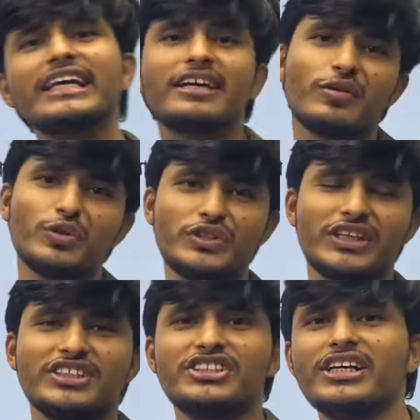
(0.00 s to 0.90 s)
কী কী কোশ্চেন
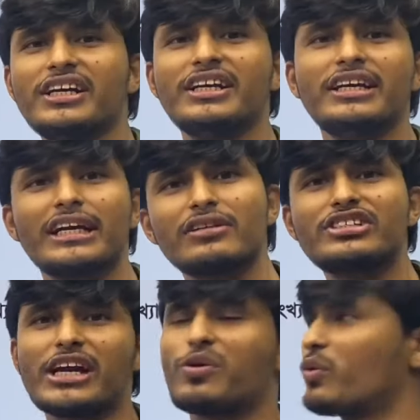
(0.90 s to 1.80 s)
আসছে একটু
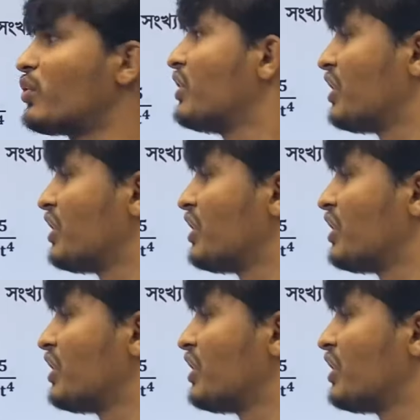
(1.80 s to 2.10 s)
চেক করো